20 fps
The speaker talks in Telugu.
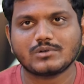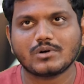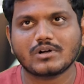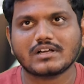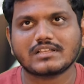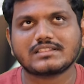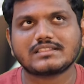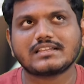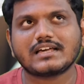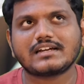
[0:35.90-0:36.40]

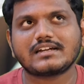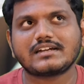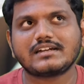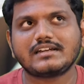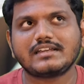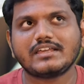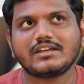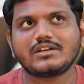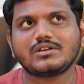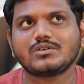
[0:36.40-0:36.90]
ఒక
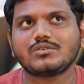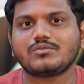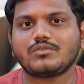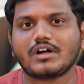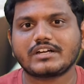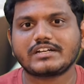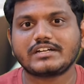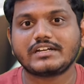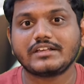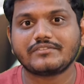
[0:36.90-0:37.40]
థర్టీ టు
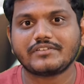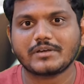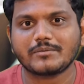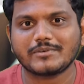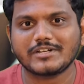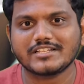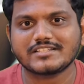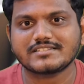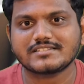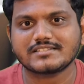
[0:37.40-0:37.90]
ఫార్టీ ఫైవ్
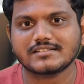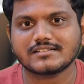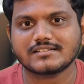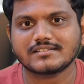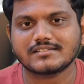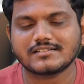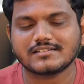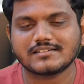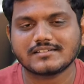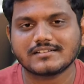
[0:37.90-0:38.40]
మినిట్స్
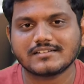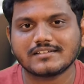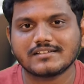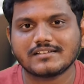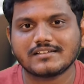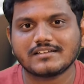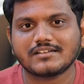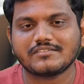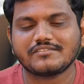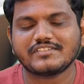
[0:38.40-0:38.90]

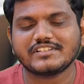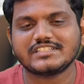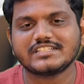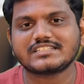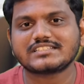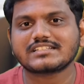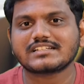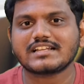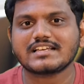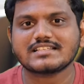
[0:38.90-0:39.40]

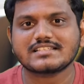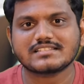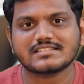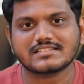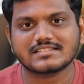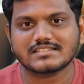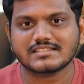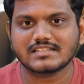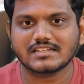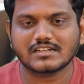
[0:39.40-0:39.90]
ఫిజిక్స్ క్లాస్
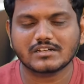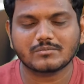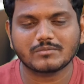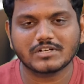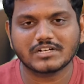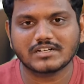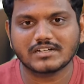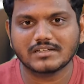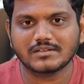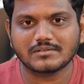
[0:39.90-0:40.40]

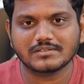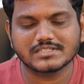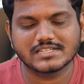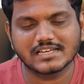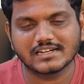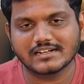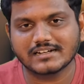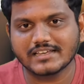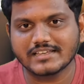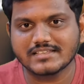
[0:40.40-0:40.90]
ఇస్తారనమాట
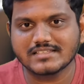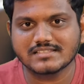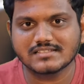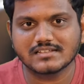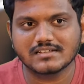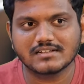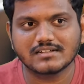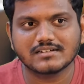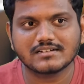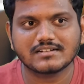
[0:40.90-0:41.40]
చాలా
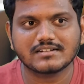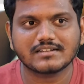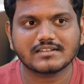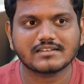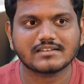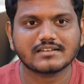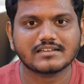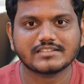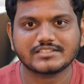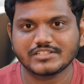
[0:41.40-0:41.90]
నైస్గా అంటే
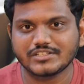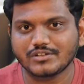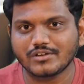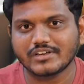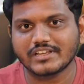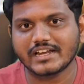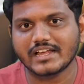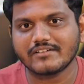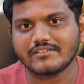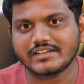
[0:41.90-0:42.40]
జీరో
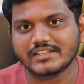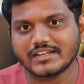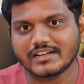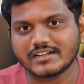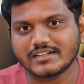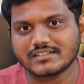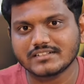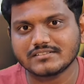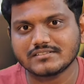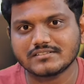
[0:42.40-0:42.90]
గ్రావిటీ
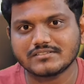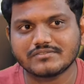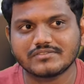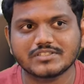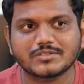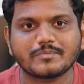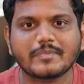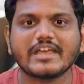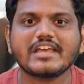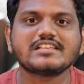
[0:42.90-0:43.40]
అంటారు
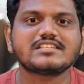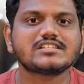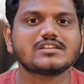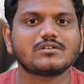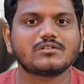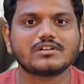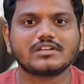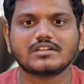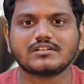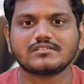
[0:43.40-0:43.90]
స్పేస్లో
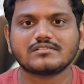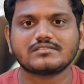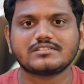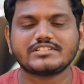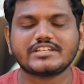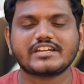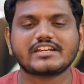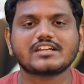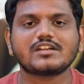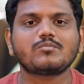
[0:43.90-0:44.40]
ఉంటారు
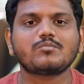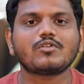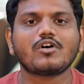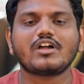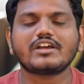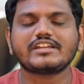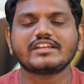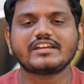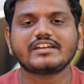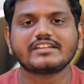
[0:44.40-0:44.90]
జనరల్
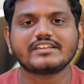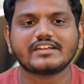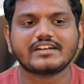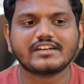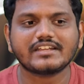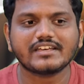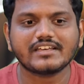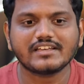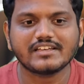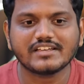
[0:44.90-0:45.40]
ప్లాట్ ఏంటి
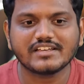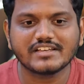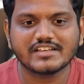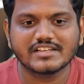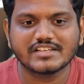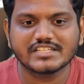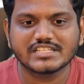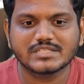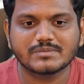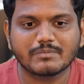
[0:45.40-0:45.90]
అంటే
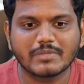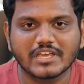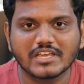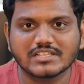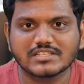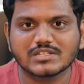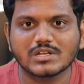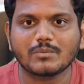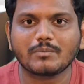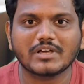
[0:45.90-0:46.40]

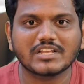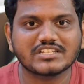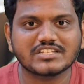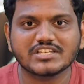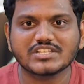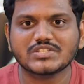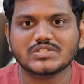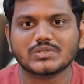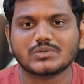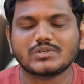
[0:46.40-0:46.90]
స్పేస్లో
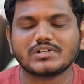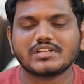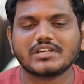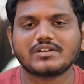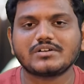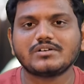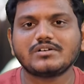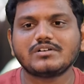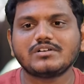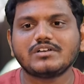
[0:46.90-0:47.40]
పనిచేస్తూ
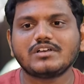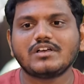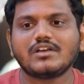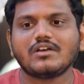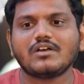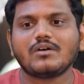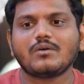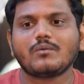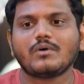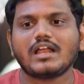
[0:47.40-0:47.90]
ఉంటారు
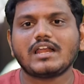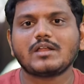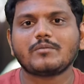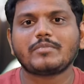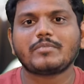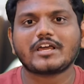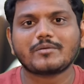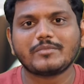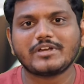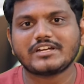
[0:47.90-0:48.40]
వాళ్ళ
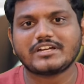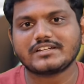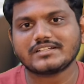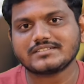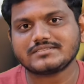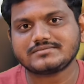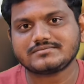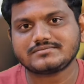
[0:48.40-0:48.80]
పర్మిట్